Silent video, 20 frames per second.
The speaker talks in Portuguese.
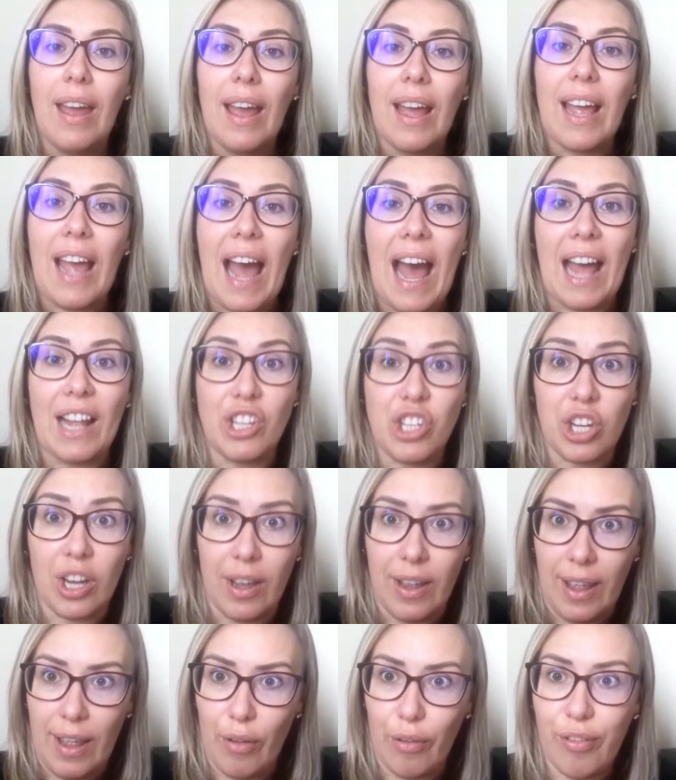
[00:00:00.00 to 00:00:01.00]

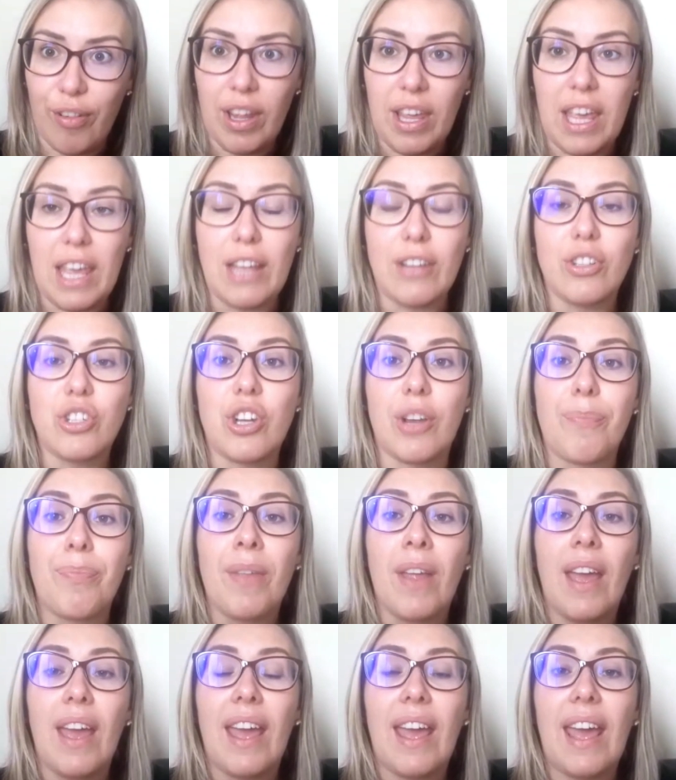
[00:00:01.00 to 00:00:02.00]
Kátia, é o seguinte:
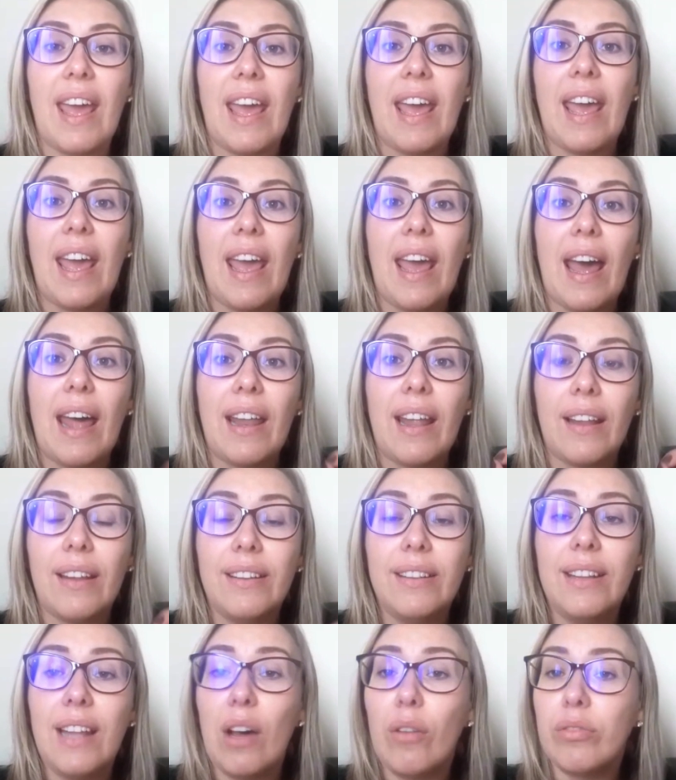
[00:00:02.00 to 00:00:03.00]
é,
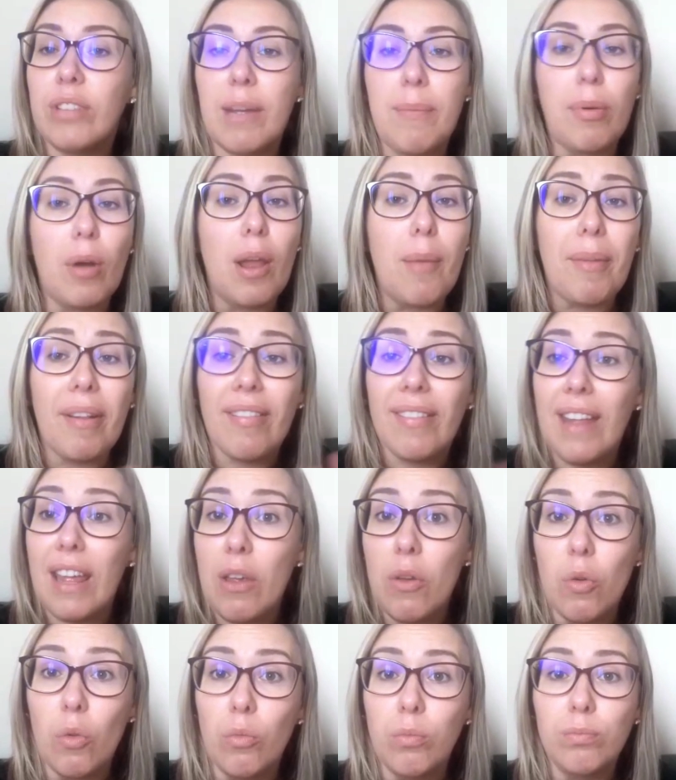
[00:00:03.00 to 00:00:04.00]
não tem problemas
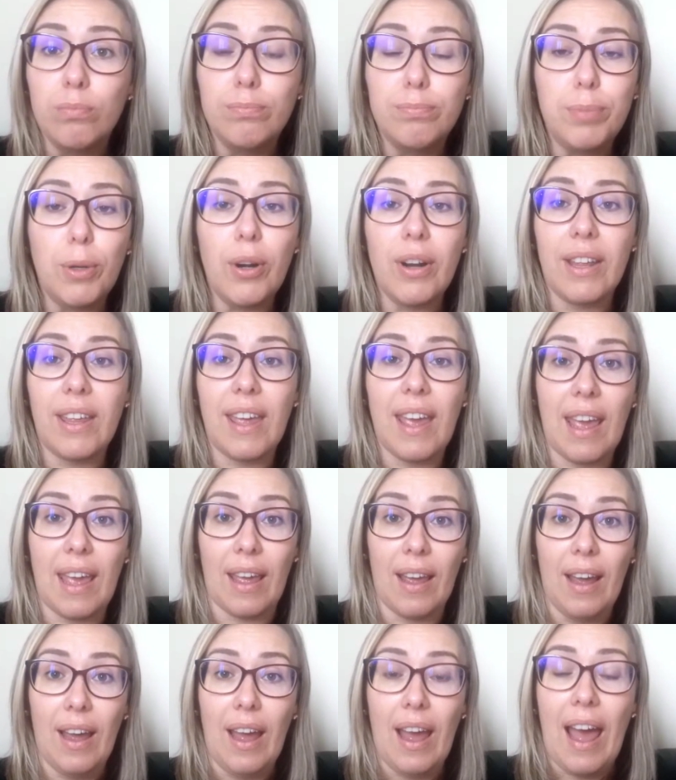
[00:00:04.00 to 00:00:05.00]
nenhum. Por quê?